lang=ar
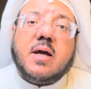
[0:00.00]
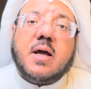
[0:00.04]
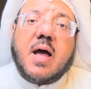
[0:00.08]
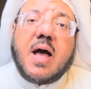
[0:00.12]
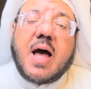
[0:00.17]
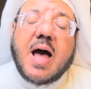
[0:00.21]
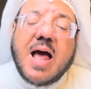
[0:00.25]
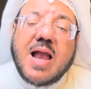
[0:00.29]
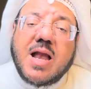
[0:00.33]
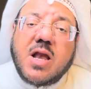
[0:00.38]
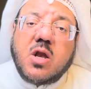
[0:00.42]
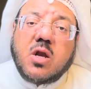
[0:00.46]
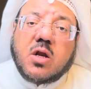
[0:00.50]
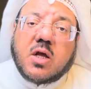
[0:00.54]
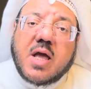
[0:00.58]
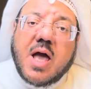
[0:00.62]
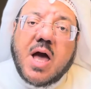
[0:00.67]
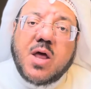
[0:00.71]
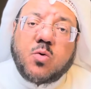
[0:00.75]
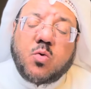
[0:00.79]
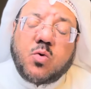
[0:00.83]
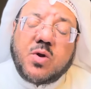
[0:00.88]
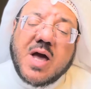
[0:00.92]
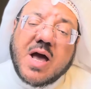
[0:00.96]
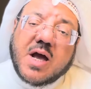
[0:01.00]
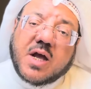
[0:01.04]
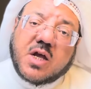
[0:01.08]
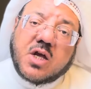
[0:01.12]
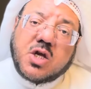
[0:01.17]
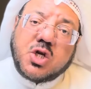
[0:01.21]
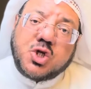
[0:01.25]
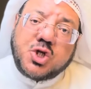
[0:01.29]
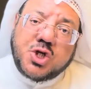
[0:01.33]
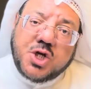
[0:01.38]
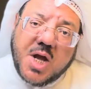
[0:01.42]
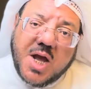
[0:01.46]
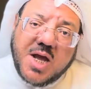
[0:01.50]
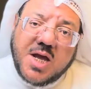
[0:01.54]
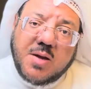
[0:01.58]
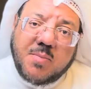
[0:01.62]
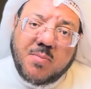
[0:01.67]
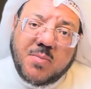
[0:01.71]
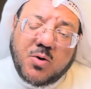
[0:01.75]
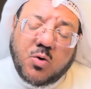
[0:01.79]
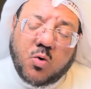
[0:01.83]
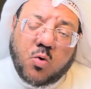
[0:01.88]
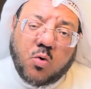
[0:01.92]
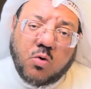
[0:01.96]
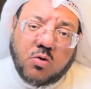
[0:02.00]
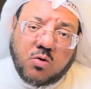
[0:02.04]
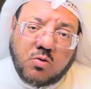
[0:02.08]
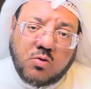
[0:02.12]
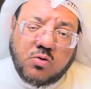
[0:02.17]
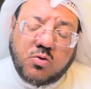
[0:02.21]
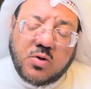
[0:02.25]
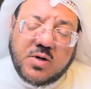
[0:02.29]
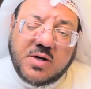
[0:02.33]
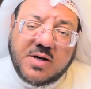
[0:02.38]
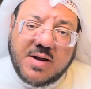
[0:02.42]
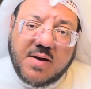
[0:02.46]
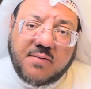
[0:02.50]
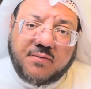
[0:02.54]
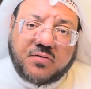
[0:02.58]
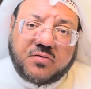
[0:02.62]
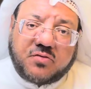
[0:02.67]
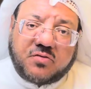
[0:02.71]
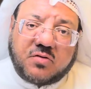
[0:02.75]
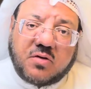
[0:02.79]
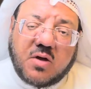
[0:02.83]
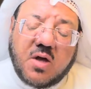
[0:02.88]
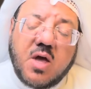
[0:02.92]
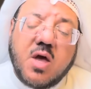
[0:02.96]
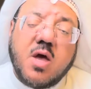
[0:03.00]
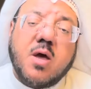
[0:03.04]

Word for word: هل كان هناك شيء من حظوظ النفس